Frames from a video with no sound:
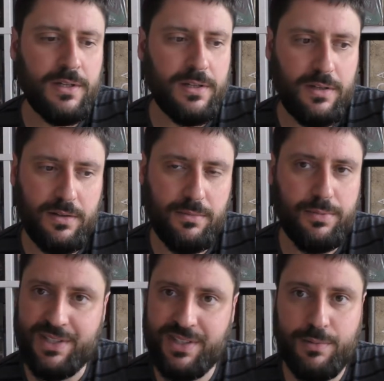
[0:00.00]
que
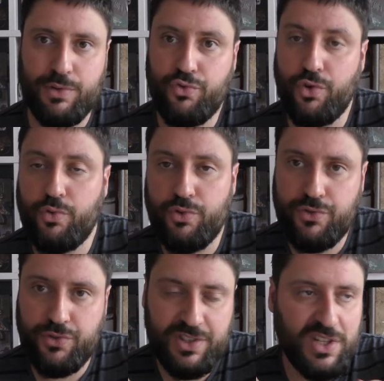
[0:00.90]
basicamente os
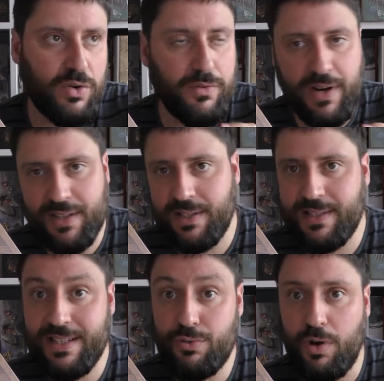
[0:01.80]
recursos se convertem
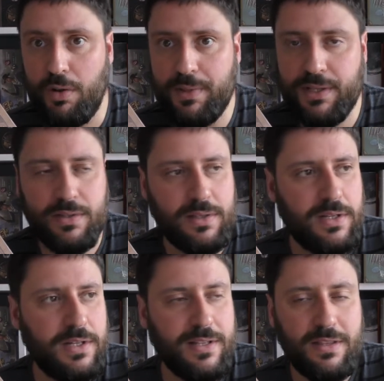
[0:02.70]
naturalmente
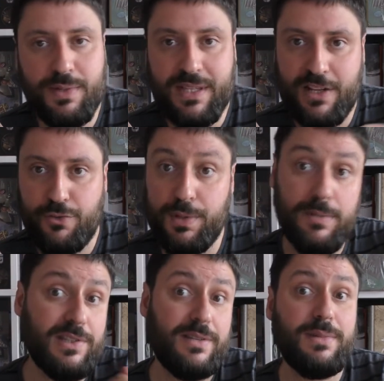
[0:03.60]
de
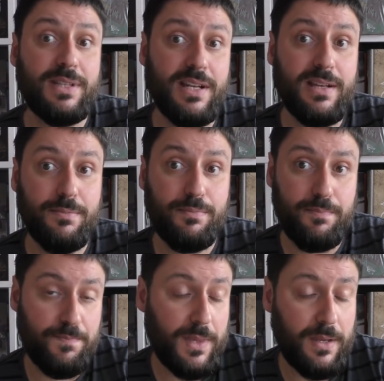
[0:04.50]
matérias-primas em matéria
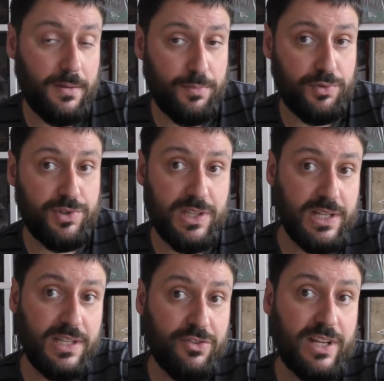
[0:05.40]
eh, produzida,
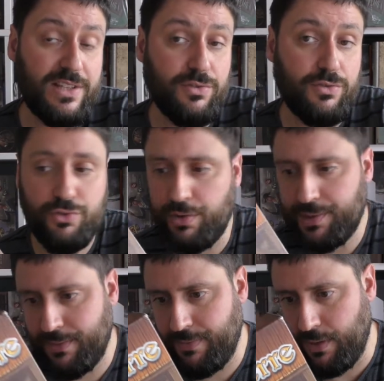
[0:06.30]
que neste caso são
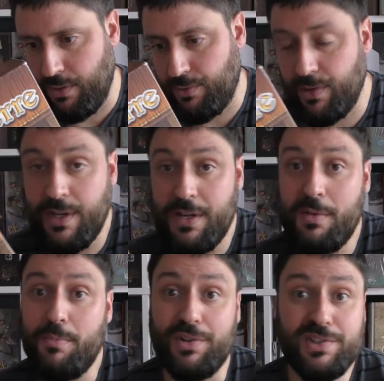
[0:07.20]
tijolos e vidro
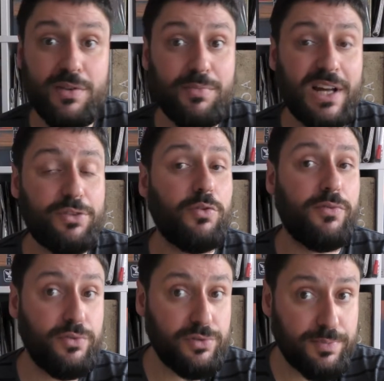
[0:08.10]
pode ser um bocado
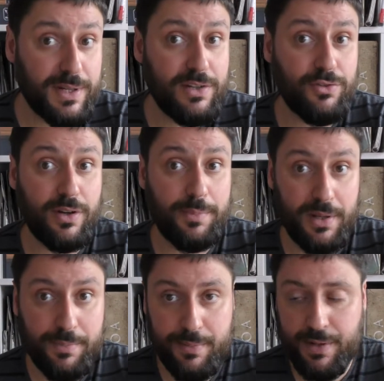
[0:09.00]
confuso para quem joga
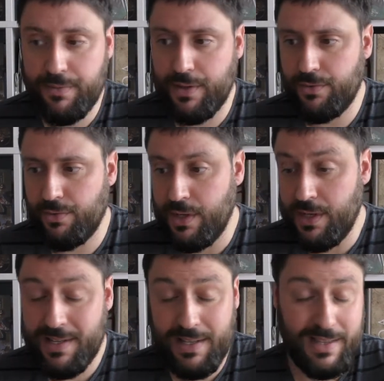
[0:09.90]
pela primeira vez
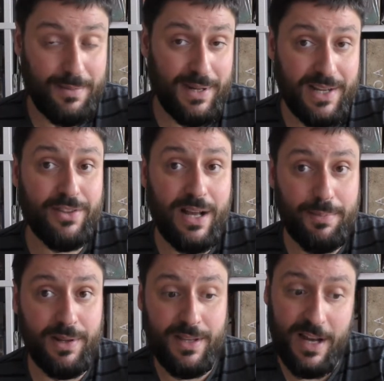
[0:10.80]
e até para quem está a
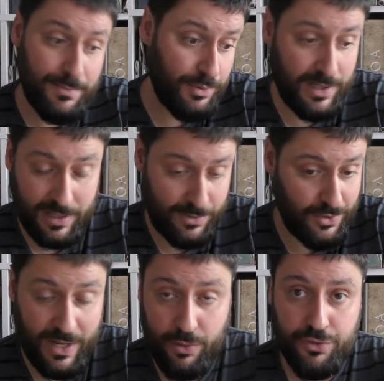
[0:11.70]
planear, porque
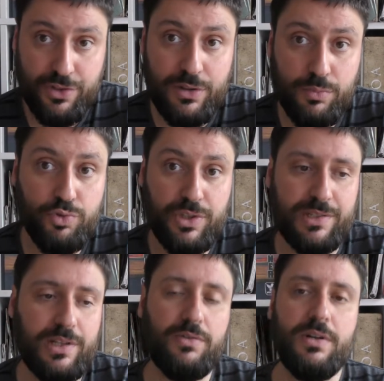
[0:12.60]
está em constante
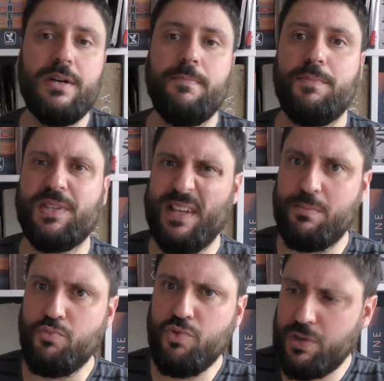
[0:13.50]
mutação, mas é
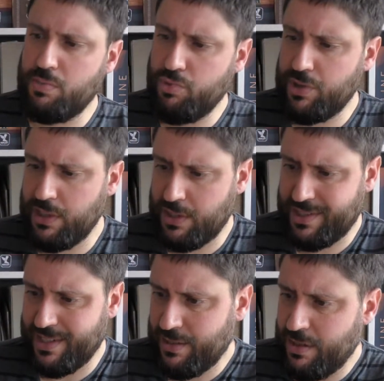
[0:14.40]
muito, muito
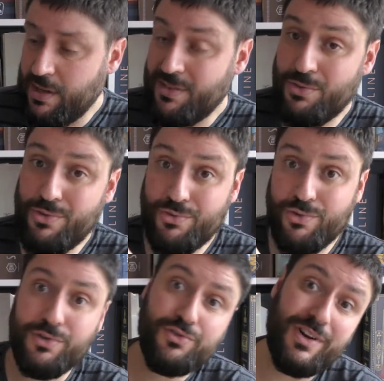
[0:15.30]
interessante. Um
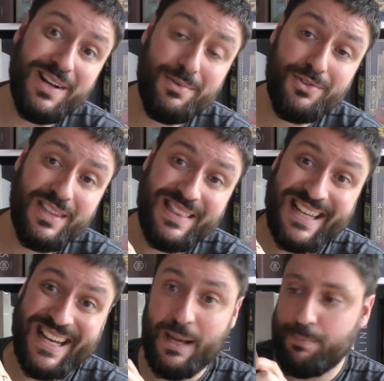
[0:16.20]
jogo que joga é bastante
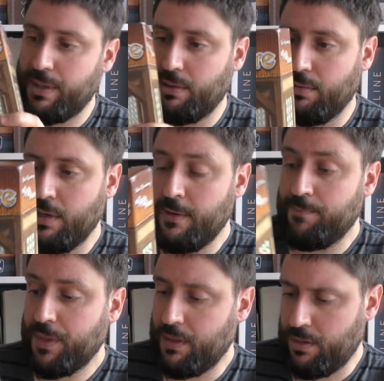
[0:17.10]
rápido.
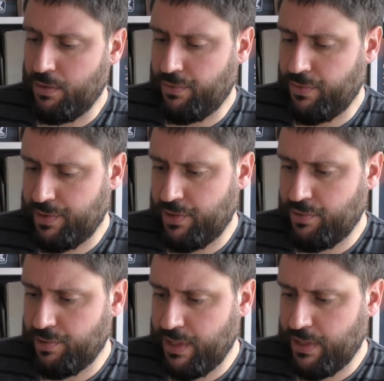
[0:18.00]
Eh, nós, vocês
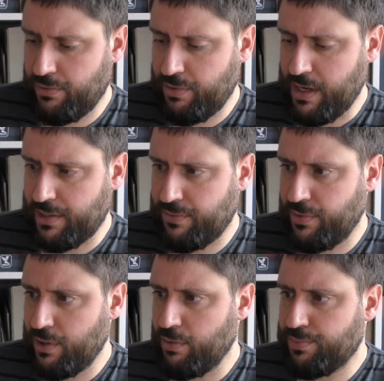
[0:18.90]
conseguem jogar, se
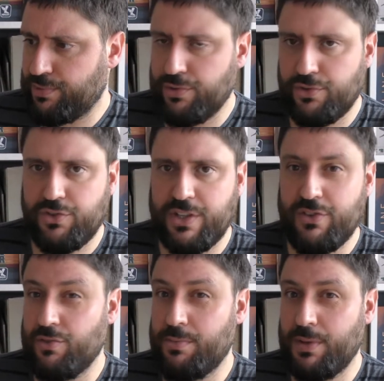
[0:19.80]
forem com pessoas que
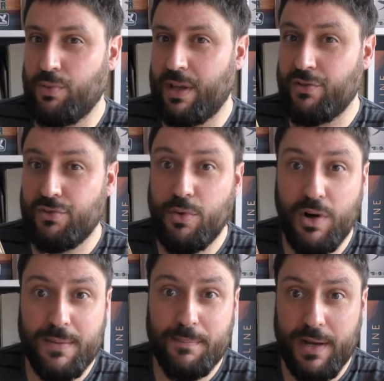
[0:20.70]
estejam habituadas, numa
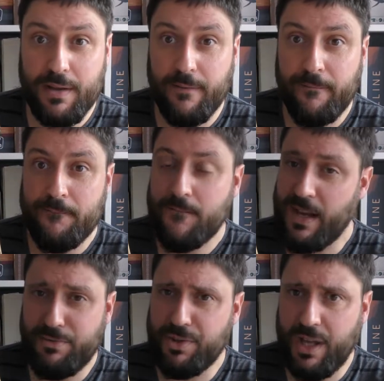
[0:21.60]
hora e meia,
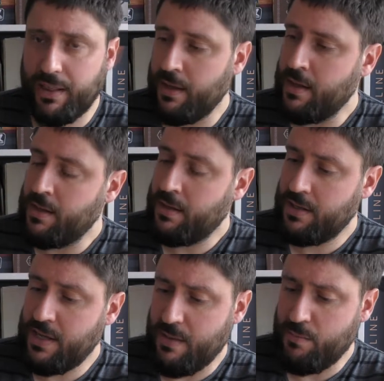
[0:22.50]
à vontade. E é